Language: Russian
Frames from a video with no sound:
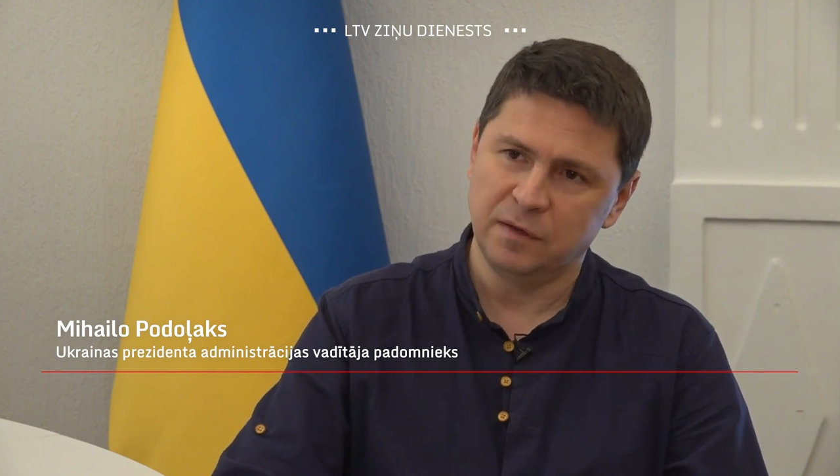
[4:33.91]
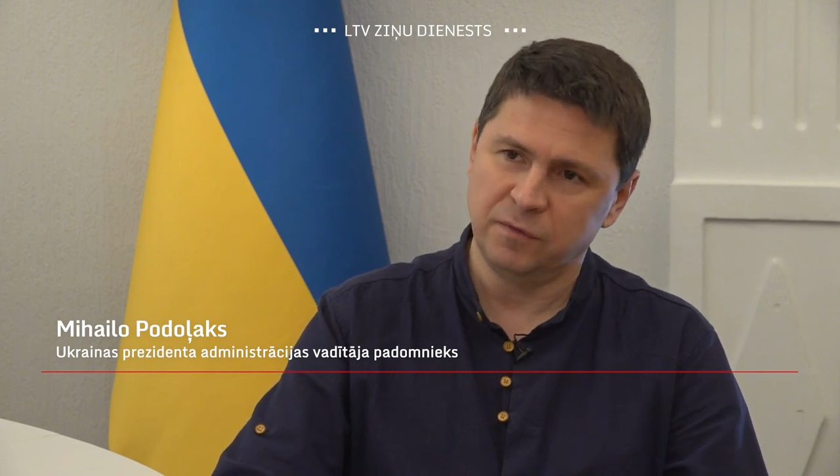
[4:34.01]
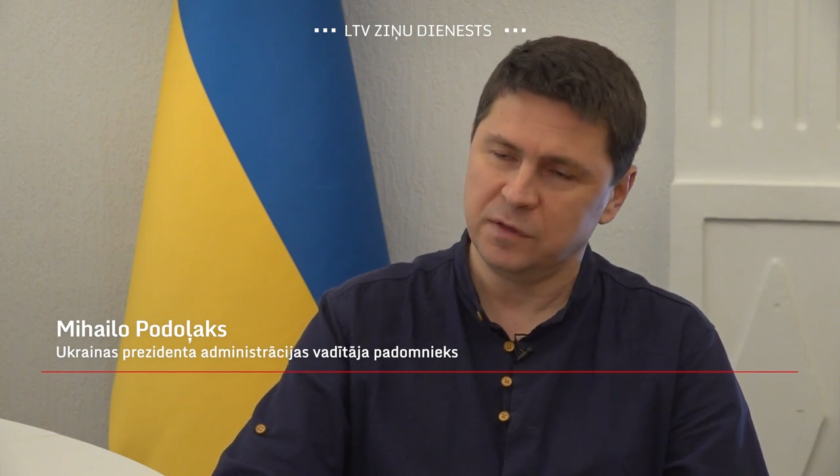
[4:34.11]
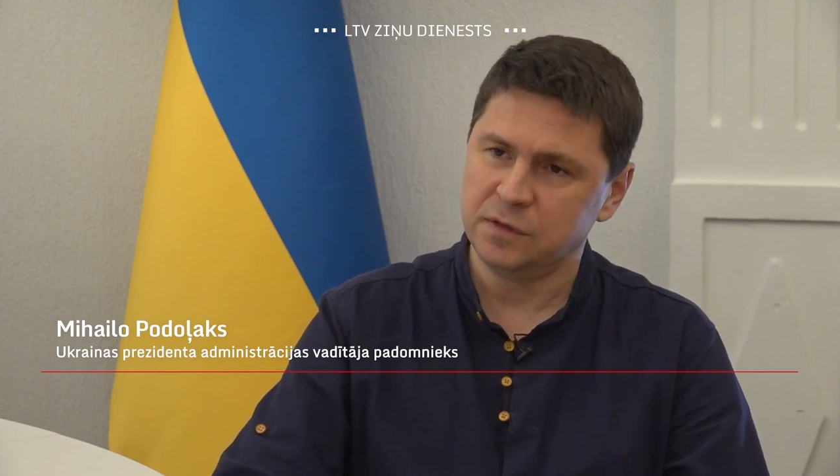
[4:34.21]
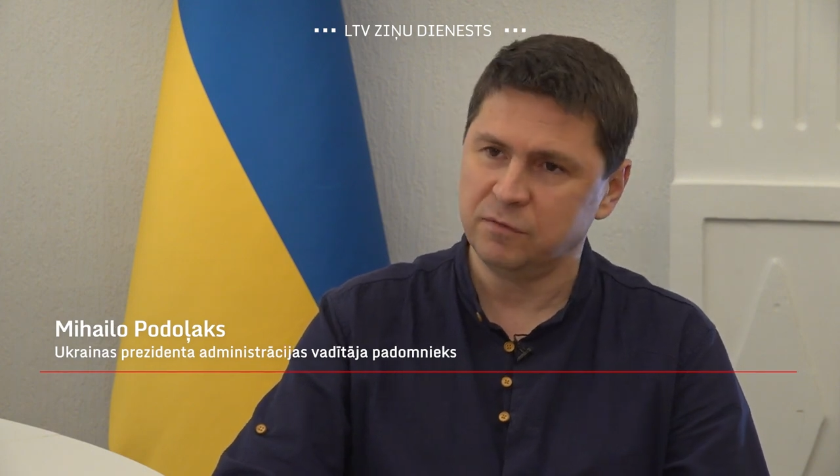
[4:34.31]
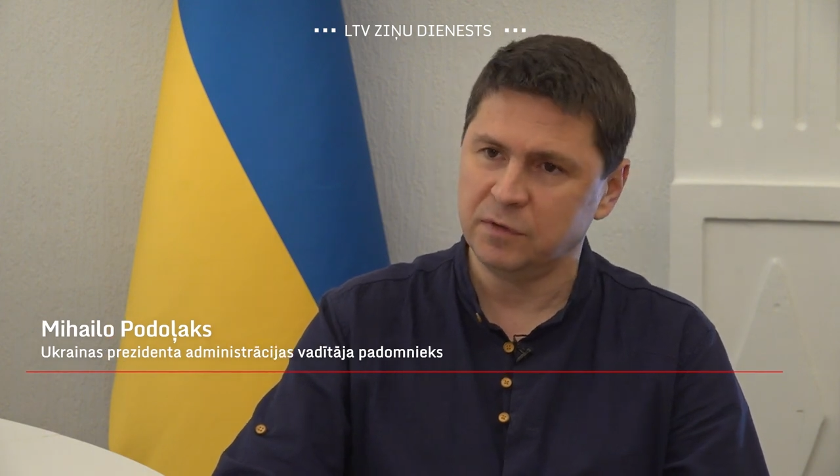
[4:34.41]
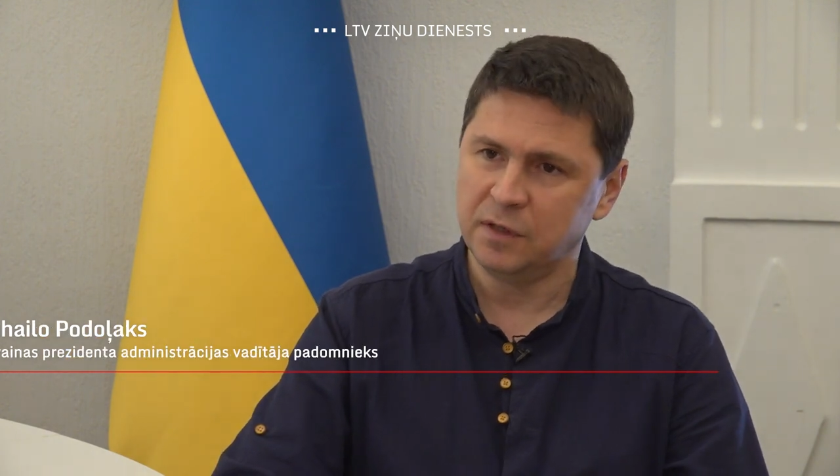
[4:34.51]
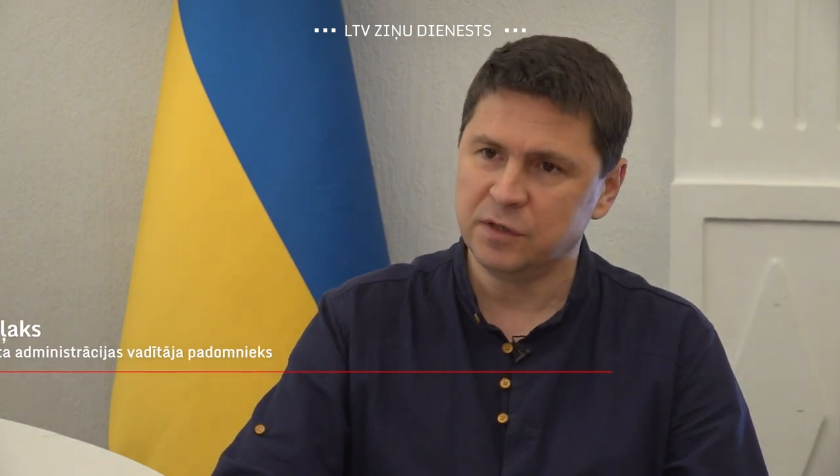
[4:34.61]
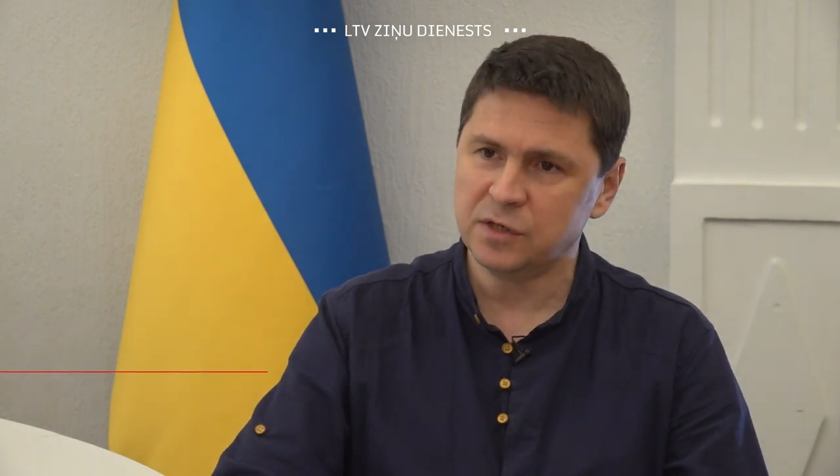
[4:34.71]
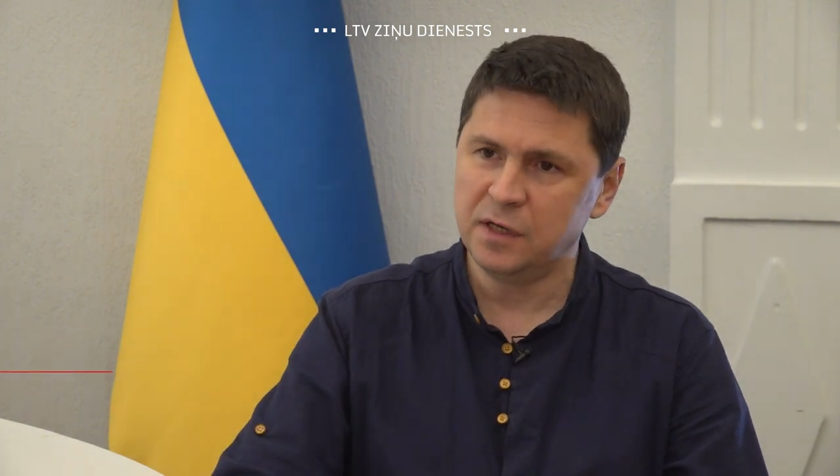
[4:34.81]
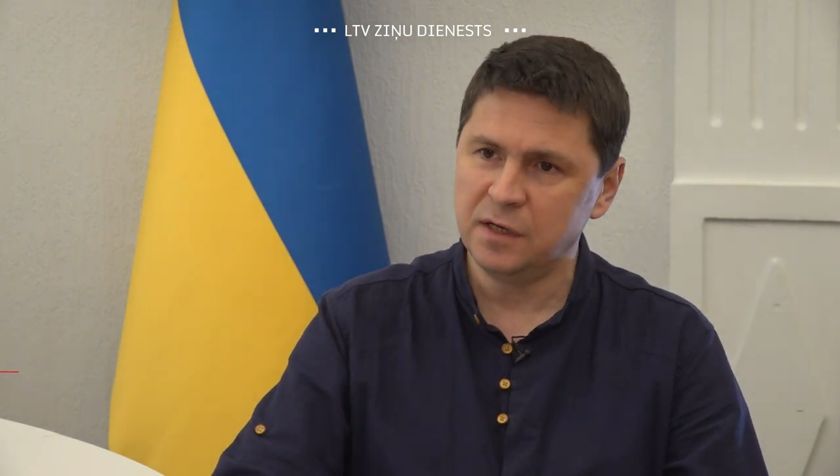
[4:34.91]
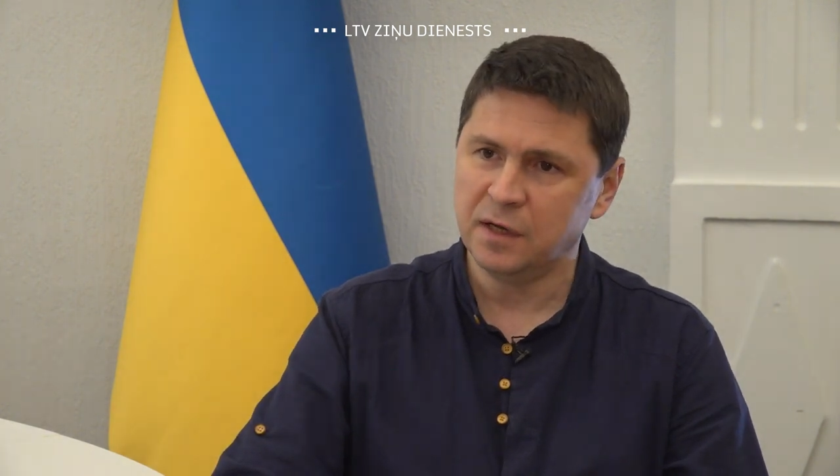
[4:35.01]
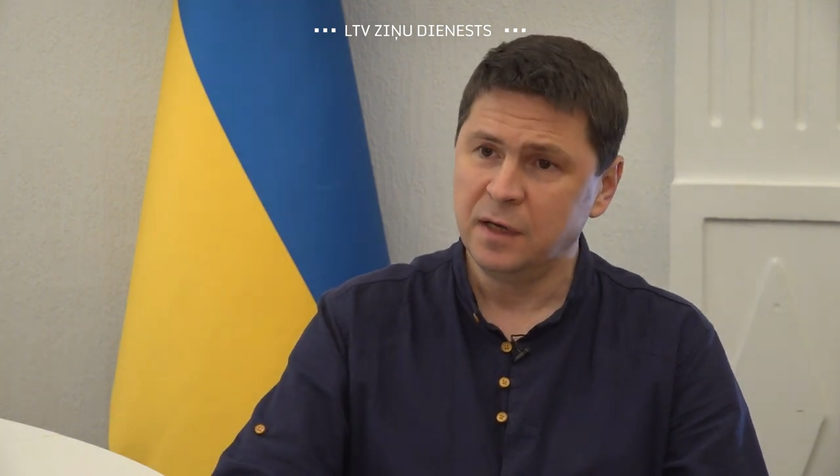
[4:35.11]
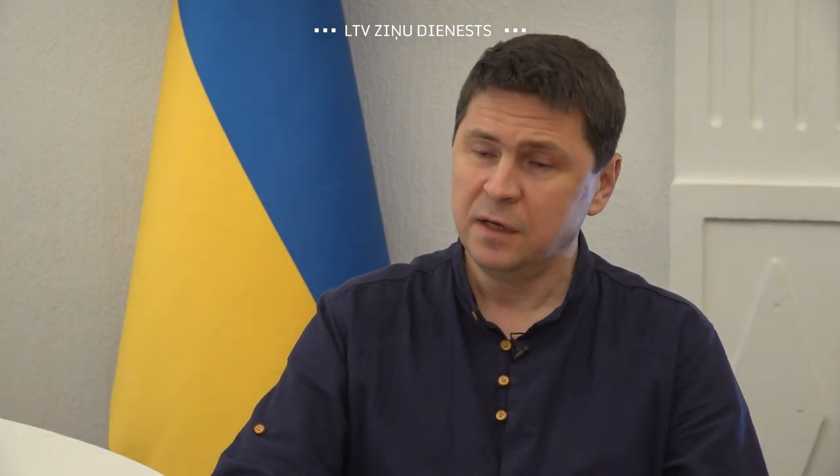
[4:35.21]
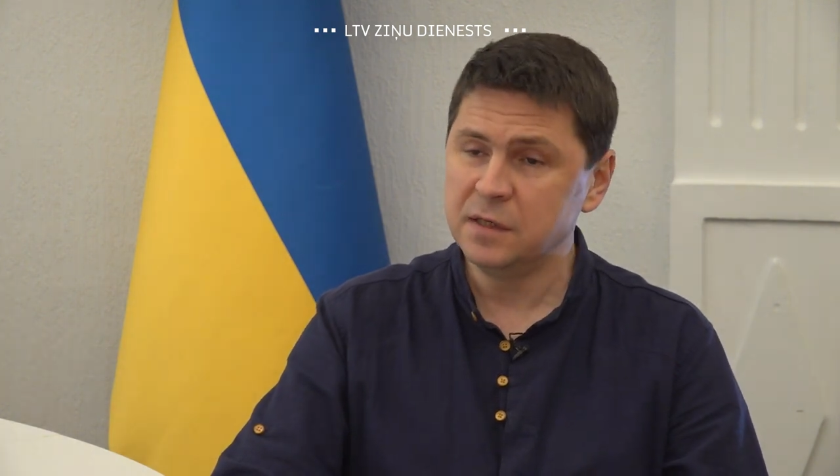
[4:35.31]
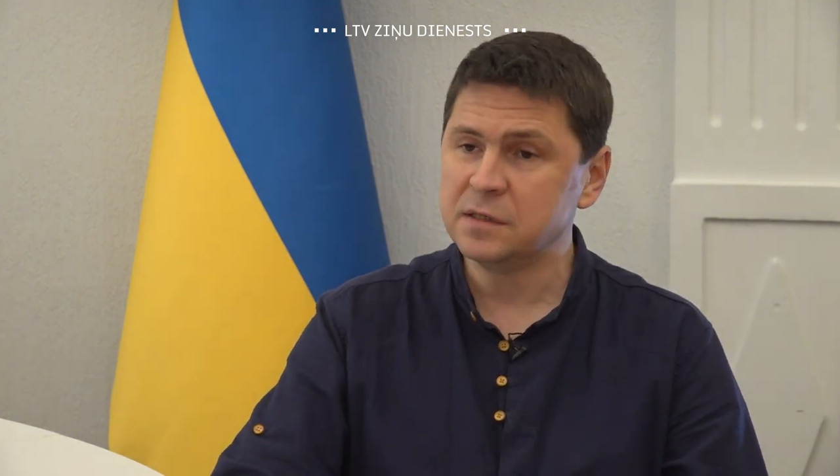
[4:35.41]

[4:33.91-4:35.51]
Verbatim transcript: эффективные решения и,